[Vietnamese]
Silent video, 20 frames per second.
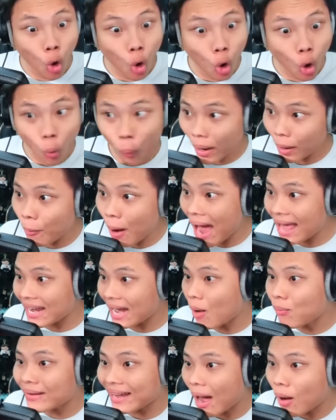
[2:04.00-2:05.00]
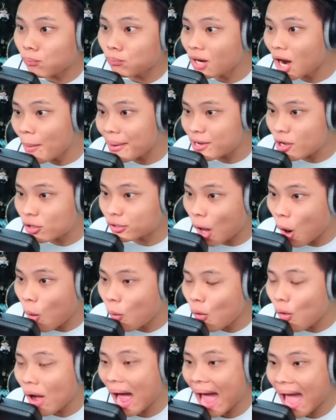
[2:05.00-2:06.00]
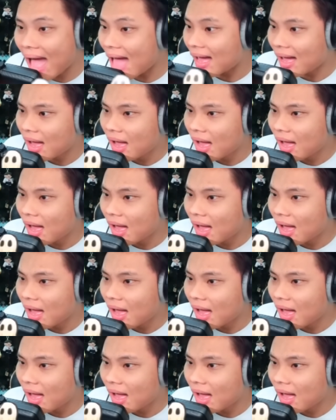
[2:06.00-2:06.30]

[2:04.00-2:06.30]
Ui quá, ổng còng đưa mình vô tù luôn hả?